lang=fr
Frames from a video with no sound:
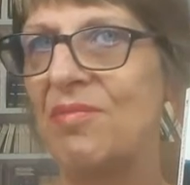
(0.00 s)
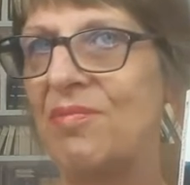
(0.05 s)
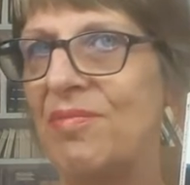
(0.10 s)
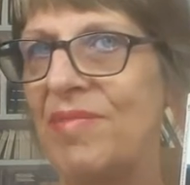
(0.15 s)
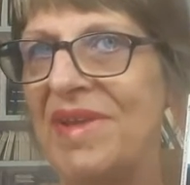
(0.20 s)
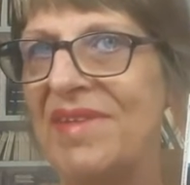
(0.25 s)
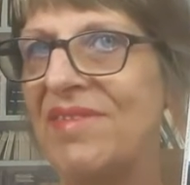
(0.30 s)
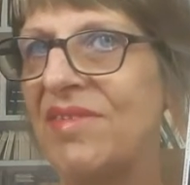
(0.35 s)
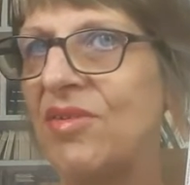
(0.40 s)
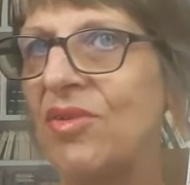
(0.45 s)

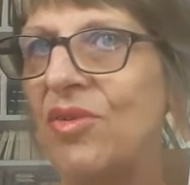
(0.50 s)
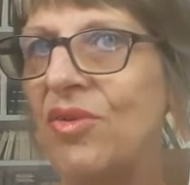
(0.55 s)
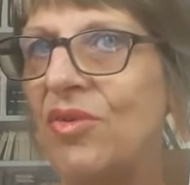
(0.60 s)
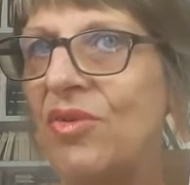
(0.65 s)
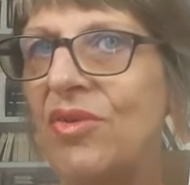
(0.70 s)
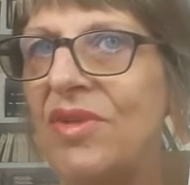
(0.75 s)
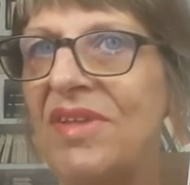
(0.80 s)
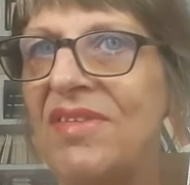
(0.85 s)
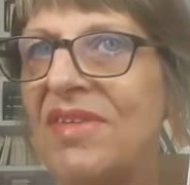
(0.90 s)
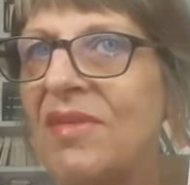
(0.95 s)
parce
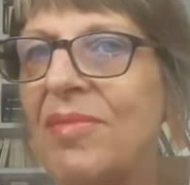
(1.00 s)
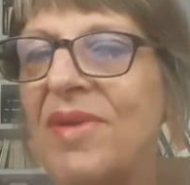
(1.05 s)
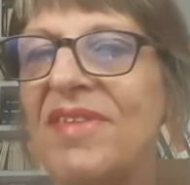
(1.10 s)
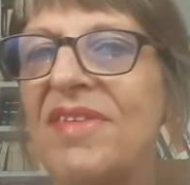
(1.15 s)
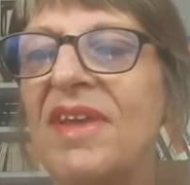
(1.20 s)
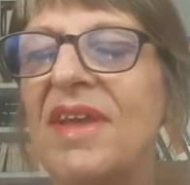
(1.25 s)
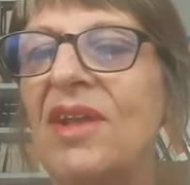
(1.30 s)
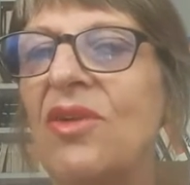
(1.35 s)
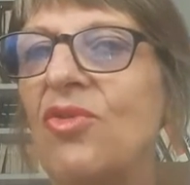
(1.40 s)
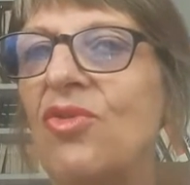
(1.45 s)
qu'il s'est
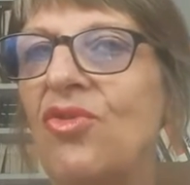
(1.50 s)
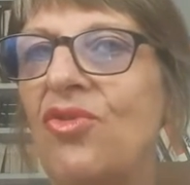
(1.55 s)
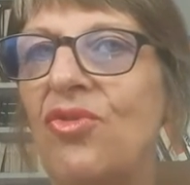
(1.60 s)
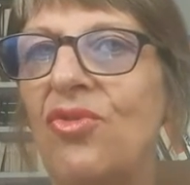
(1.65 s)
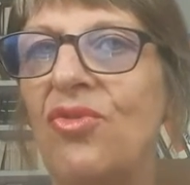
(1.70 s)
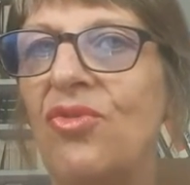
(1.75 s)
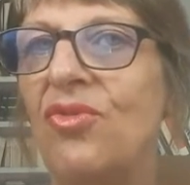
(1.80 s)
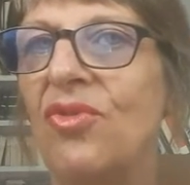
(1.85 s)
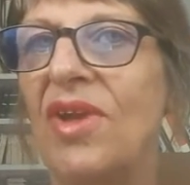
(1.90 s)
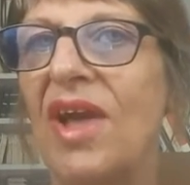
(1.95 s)
passé quelque
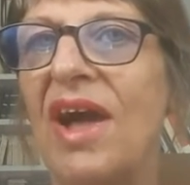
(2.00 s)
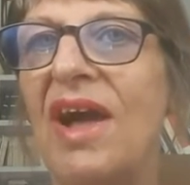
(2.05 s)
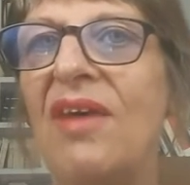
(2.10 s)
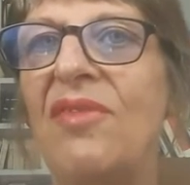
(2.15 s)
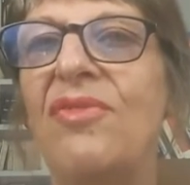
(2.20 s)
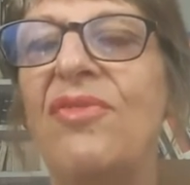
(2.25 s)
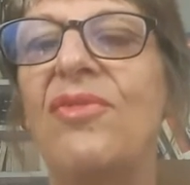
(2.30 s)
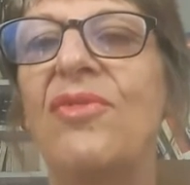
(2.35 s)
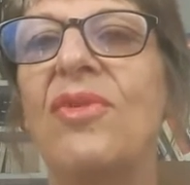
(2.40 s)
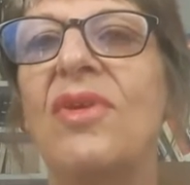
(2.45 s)
chose de
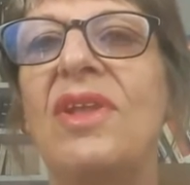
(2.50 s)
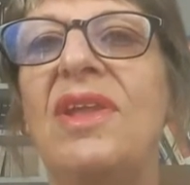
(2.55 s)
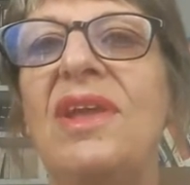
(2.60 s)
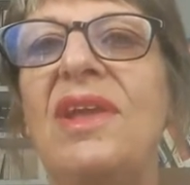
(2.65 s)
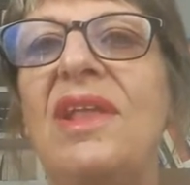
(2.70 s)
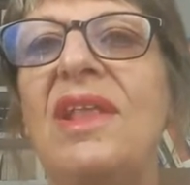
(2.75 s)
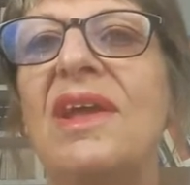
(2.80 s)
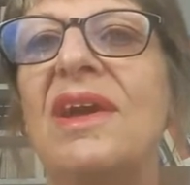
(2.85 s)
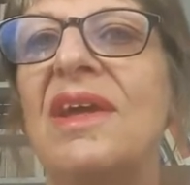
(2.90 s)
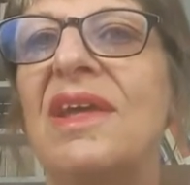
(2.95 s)
grave sur
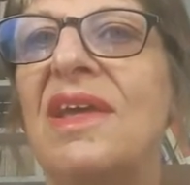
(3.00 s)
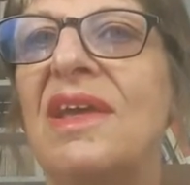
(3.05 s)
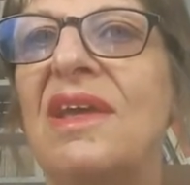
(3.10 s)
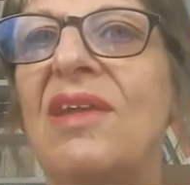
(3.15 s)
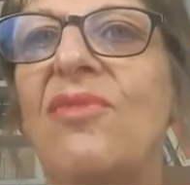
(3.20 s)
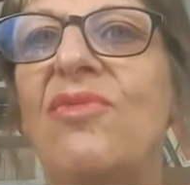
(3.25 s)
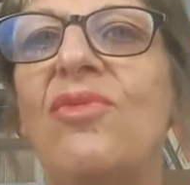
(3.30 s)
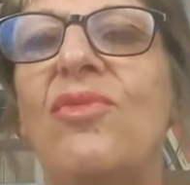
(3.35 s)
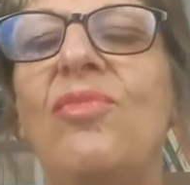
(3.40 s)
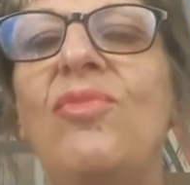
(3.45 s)
l'île et
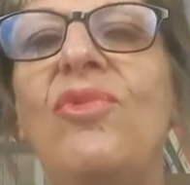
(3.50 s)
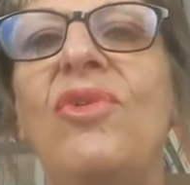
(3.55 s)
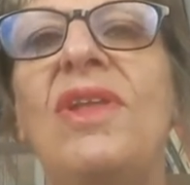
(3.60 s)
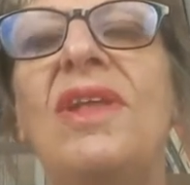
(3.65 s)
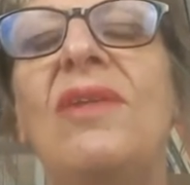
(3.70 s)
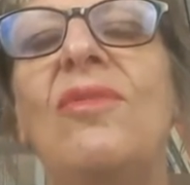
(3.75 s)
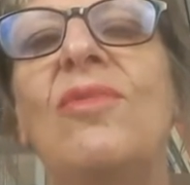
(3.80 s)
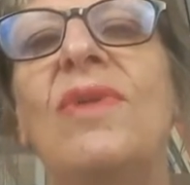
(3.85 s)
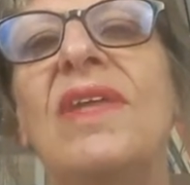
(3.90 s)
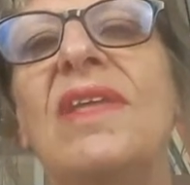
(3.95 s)
qu'il vaut mieux
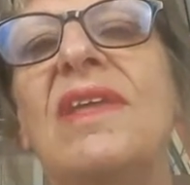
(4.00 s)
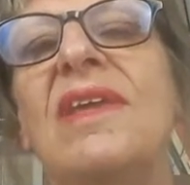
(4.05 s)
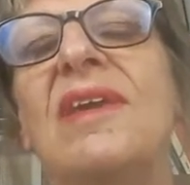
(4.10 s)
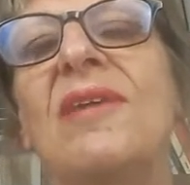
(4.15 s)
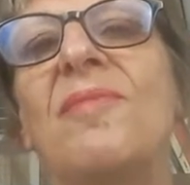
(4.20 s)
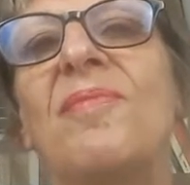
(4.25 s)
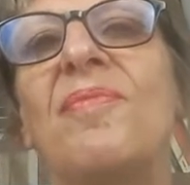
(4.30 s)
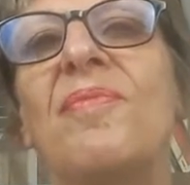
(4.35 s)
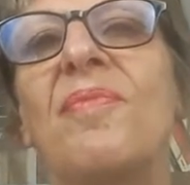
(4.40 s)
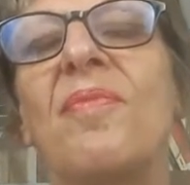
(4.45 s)
l'éloigner.